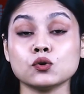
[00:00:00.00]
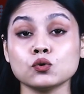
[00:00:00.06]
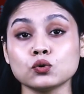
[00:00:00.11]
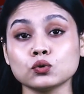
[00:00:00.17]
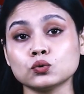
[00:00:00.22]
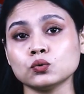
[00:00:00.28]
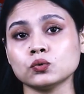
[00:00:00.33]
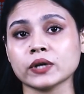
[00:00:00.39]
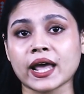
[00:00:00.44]

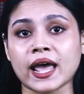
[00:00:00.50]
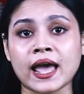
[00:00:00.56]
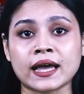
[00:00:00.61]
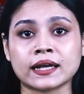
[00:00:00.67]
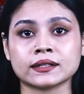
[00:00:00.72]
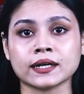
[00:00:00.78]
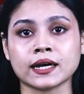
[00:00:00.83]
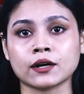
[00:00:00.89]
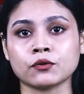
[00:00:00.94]
নতুন এক
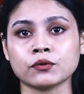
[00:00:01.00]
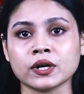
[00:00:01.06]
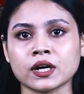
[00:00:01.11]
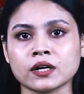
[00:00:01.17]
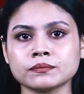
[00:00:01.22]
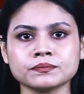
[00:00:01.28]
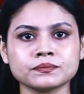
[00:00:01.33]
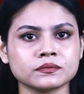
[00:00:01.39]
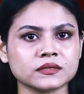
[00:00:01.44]
ধারণার
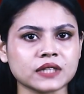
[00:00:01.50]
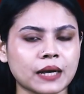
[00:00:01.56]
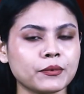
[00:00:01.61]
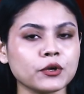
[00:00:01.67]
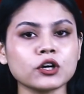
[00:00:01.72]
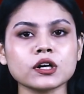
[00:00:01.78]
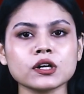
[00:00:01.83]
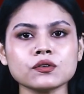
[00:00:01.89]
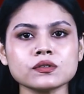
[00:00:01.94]
দাবি
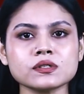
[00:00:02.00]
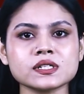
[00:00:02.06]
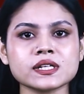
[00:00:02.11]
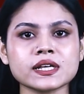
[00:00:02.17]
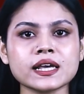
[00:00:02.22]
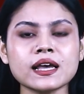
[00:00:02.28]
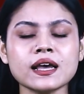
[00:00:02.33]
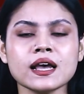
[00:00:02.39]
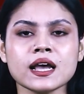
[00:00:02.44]
করা হচ্ছে
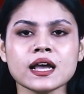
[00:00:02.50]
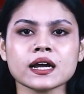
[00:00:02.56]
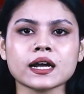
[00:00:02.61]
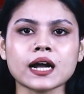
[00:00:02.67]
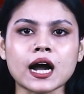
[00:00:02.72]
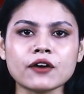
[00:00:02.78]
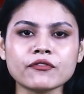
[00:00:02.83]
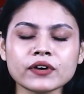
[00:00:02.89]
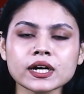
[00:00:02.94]

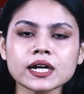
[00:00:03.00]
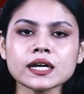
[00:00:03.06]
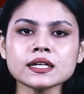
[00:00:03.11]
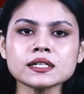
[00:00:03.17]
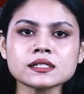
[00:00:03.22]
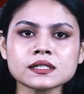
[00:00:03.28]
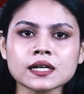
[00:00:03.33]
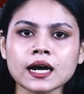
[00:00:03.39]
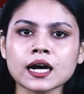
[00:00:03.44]
কাভারে এই
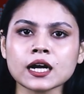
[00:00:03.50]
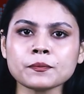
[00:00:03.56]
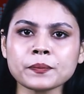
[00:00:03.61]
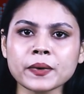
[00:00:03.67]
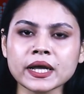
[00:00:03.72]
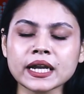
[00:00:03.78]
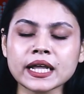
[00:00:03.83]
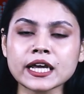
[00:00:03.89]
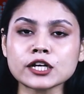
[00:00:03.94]
স্থান
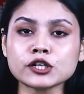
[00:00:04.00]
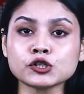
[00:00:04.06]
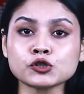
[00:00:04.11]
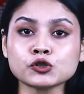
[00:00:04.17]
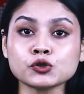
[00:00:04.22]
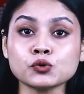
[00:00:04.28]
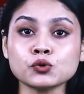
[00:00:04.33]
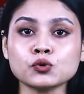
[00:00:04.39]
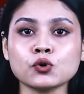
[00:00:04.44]
পেলে
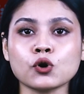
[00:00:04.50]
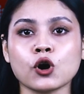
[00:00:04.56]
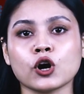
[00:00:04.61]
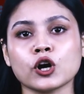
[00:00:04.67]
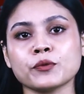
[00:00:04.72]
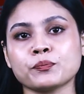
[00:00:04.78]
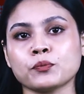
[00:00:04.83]
শুরু হয়